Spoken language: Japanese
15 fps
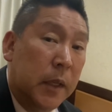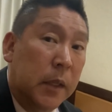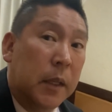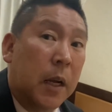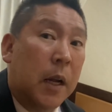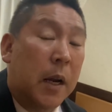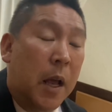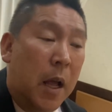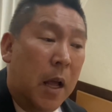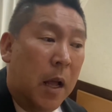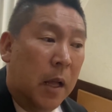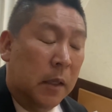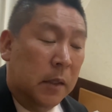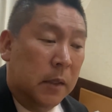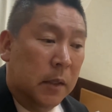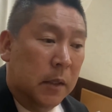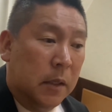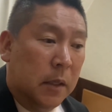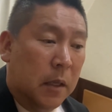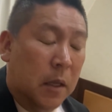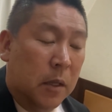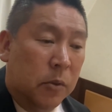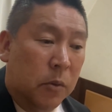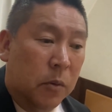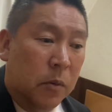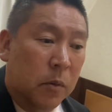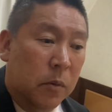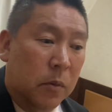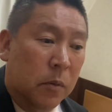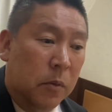だから、あ
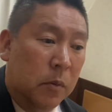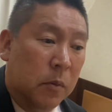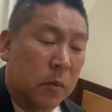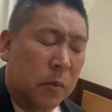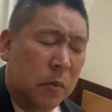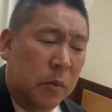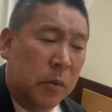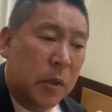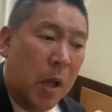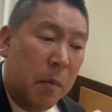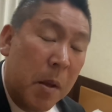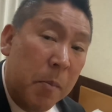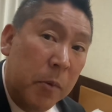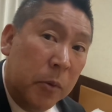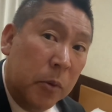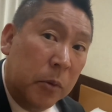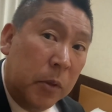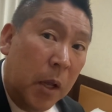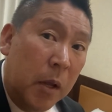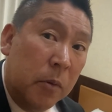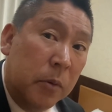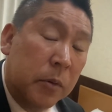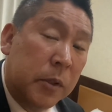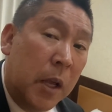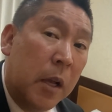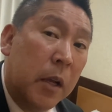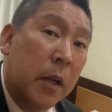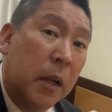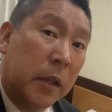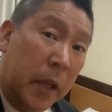のー、山本太郎
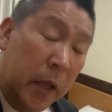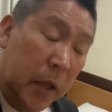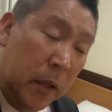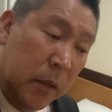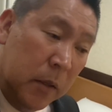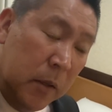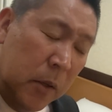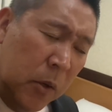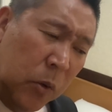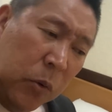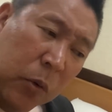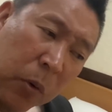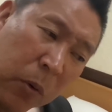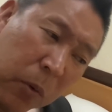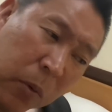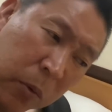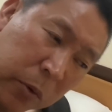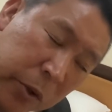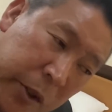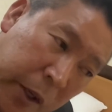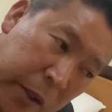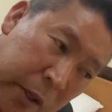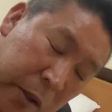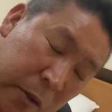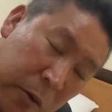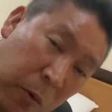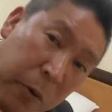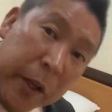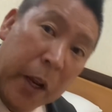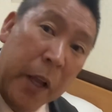さんがね、どうして全
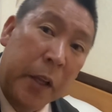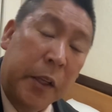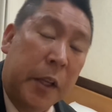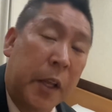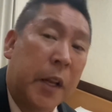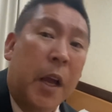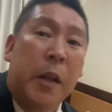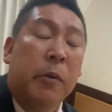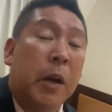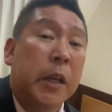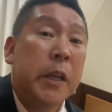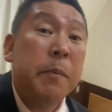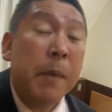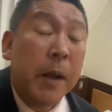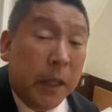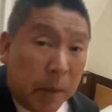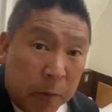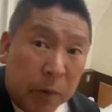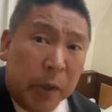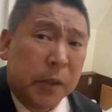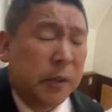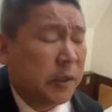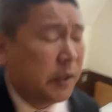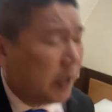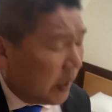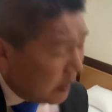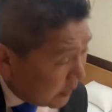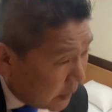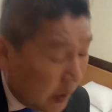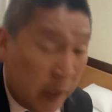国比例に出ないのか、今でも
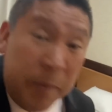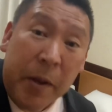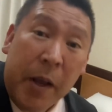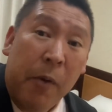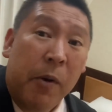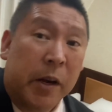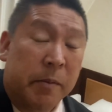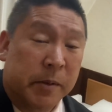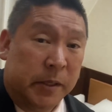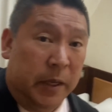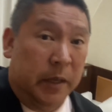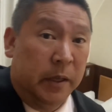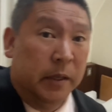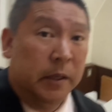全然意味がわかりません。